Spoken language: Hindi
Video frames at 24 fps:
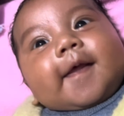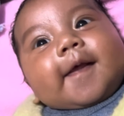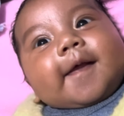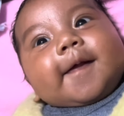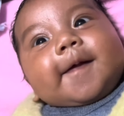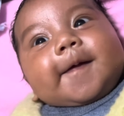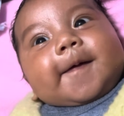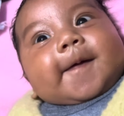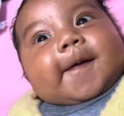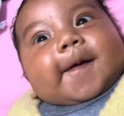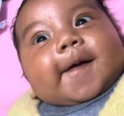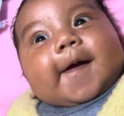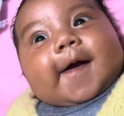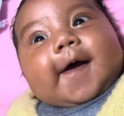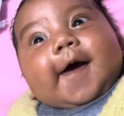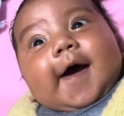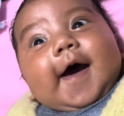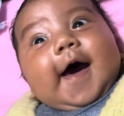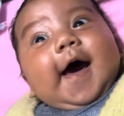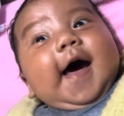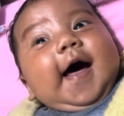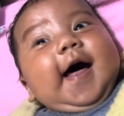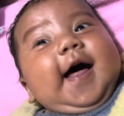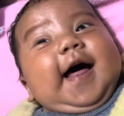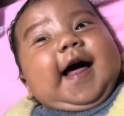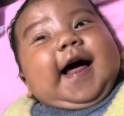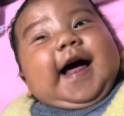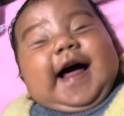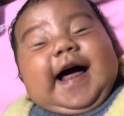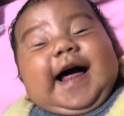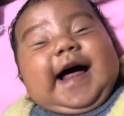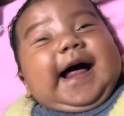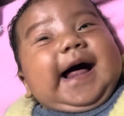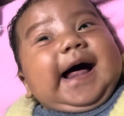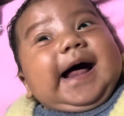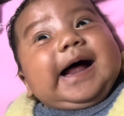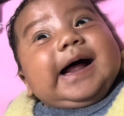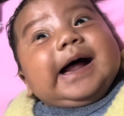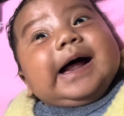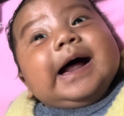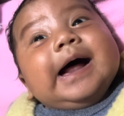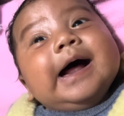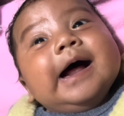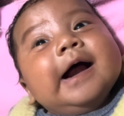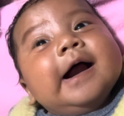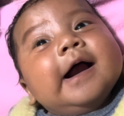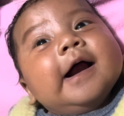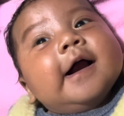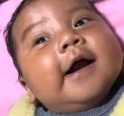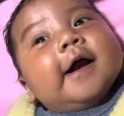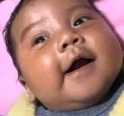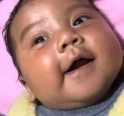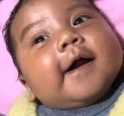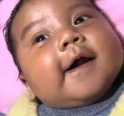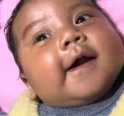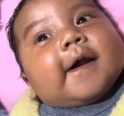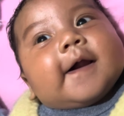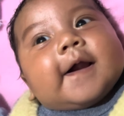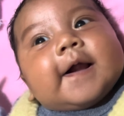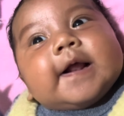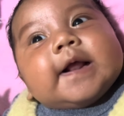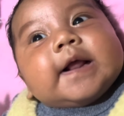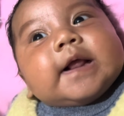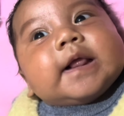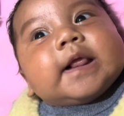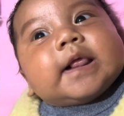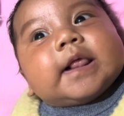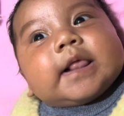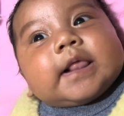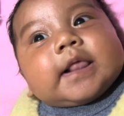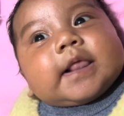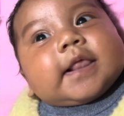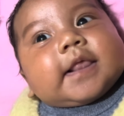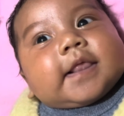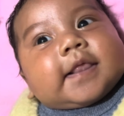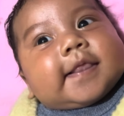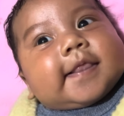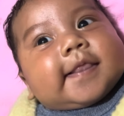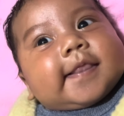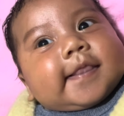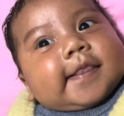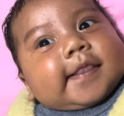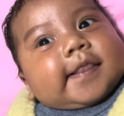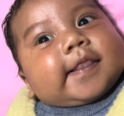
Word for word: किसकी नीयू है किसकी नीयू है